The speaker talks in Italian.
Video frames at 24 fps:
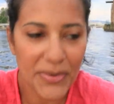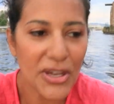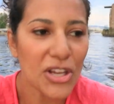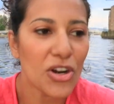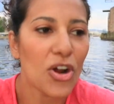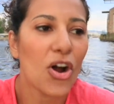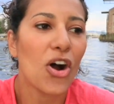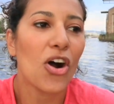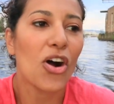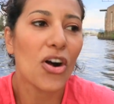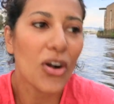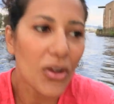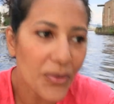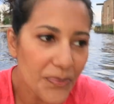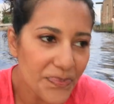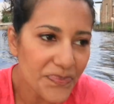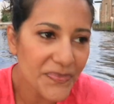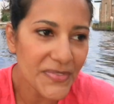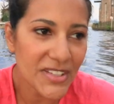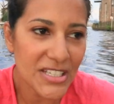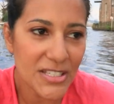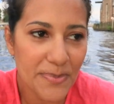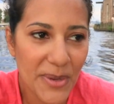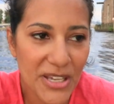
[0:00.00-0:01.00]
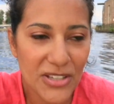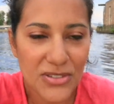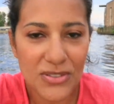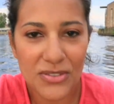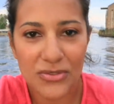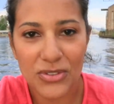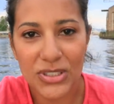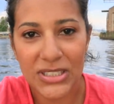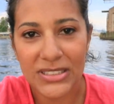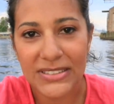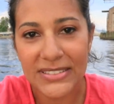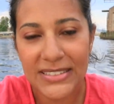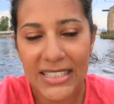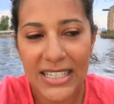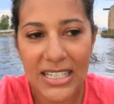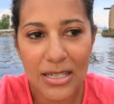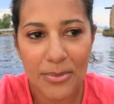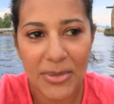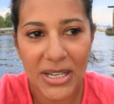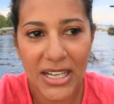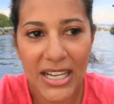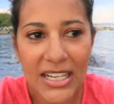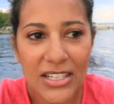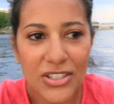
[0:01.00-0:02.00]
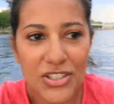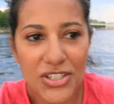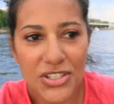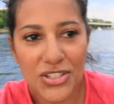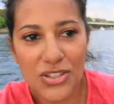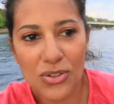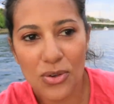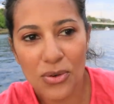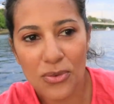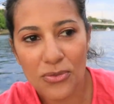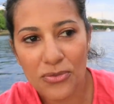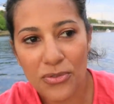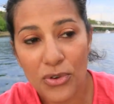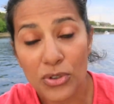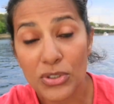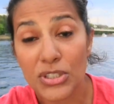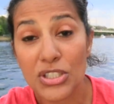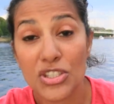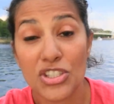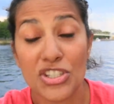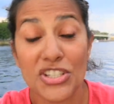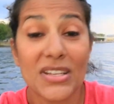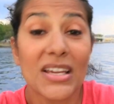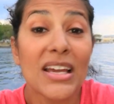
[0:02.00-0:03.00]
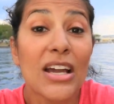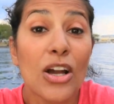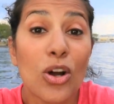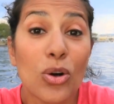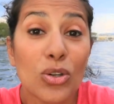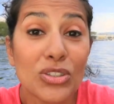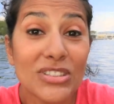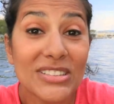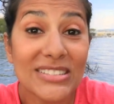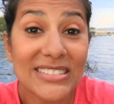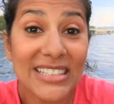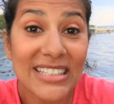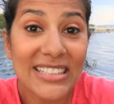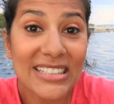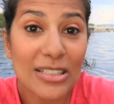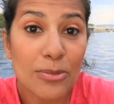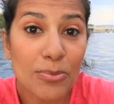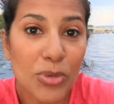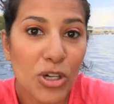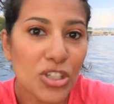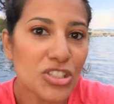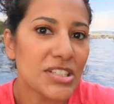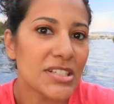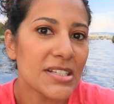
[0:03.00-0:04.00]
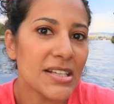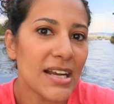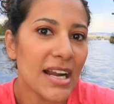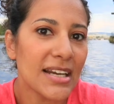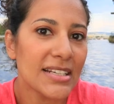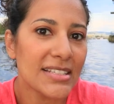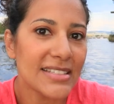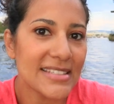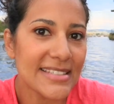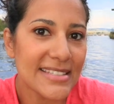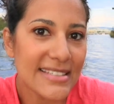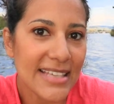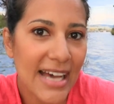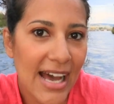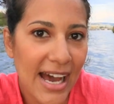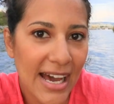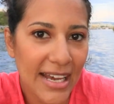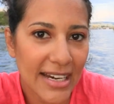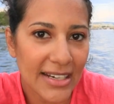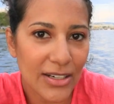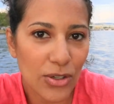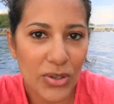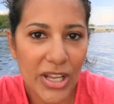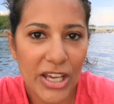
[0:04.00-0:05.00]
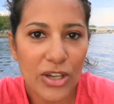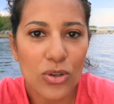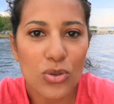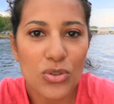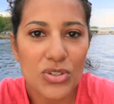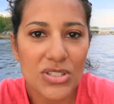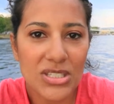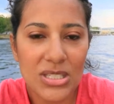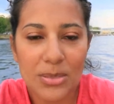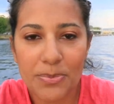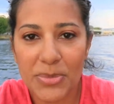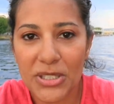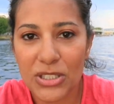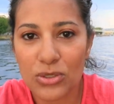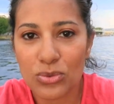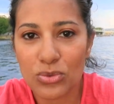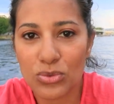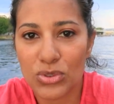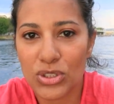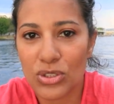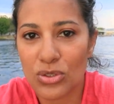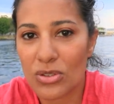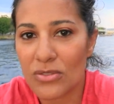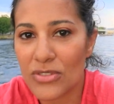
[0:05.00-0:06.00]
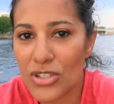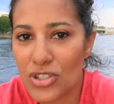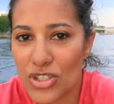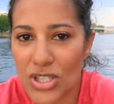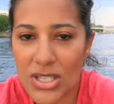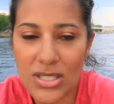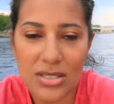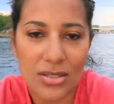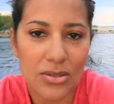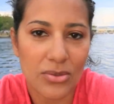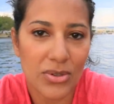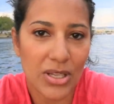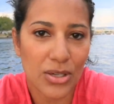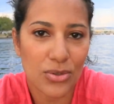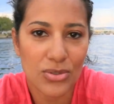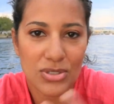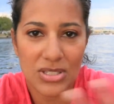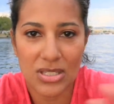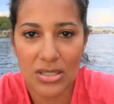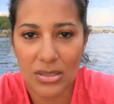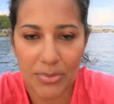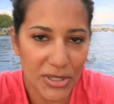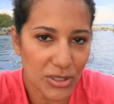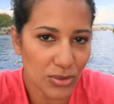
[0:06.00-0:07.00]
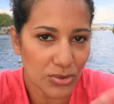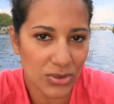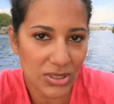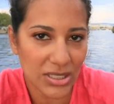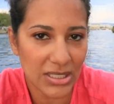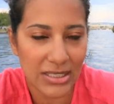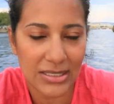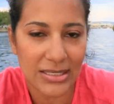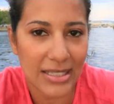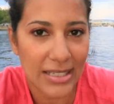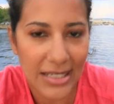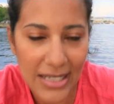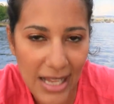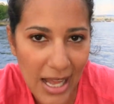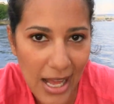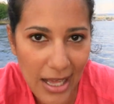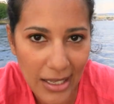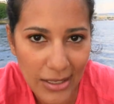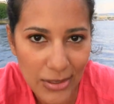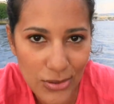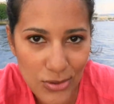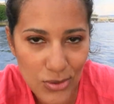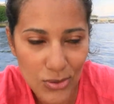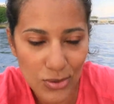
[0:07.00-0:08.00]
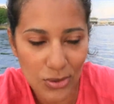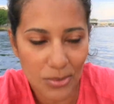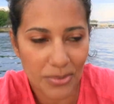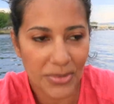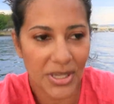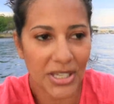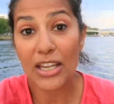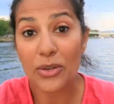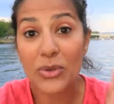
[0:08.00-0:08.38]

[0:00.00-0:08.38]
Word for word: però mm, spesso e volentieri magari ci si confonde ci, o si tende un po' a generalizzare, non è così per tutti i norvegesi, non è così per tutti gli italiani, insomma.